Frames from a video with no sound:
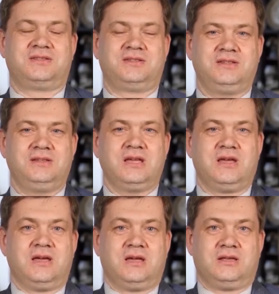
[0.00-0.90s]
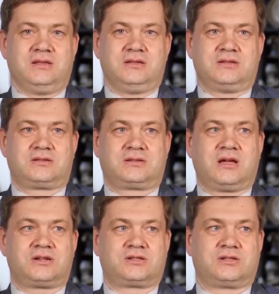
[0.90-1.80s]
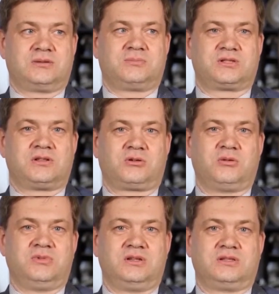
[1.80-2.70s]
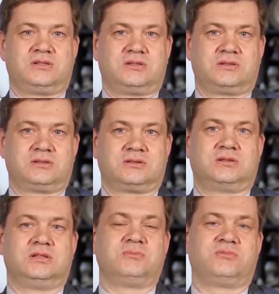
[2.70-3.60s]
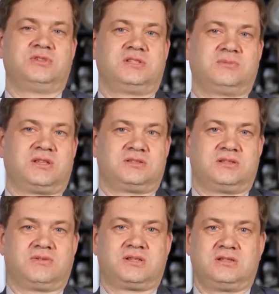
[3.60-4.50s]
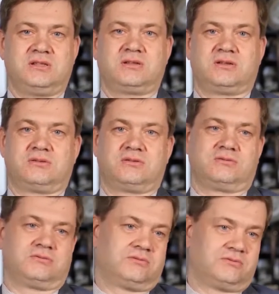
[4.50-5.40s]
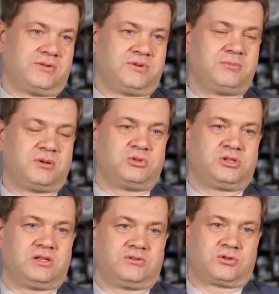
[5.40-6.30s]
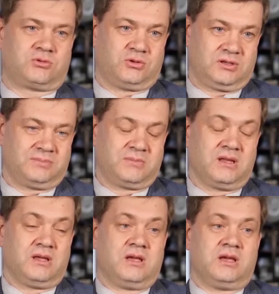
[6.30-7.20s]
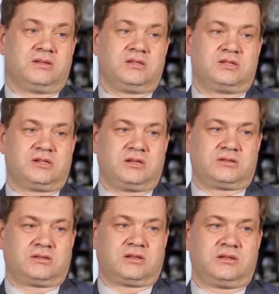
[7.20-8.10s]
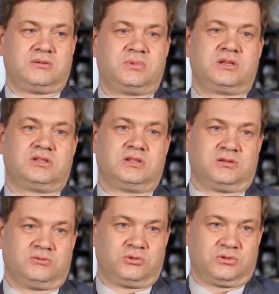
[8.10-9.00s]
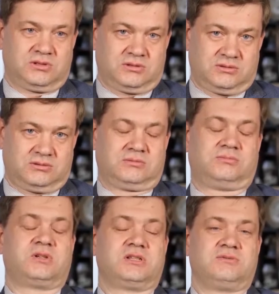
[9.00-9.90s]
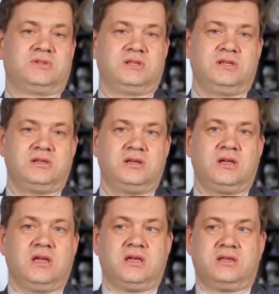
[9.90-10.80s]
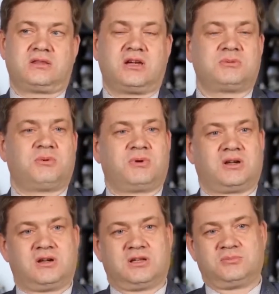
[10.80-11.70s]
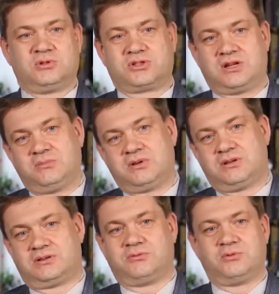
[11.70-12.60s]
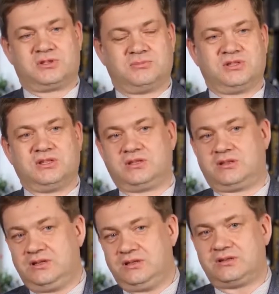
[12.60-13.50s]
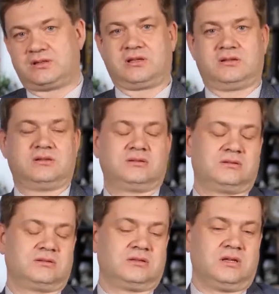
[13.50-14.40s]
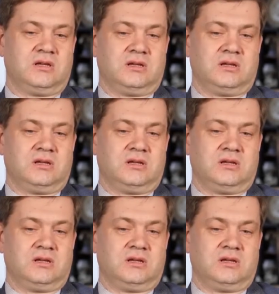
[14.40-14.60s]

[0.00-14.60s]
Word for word: детей, и старшие познакомились э, им в 18-20 лет э, во время обучения в школе. Сейчас они перечитывают это произведение и также помогают малышам, это 8 и 10 лет, э,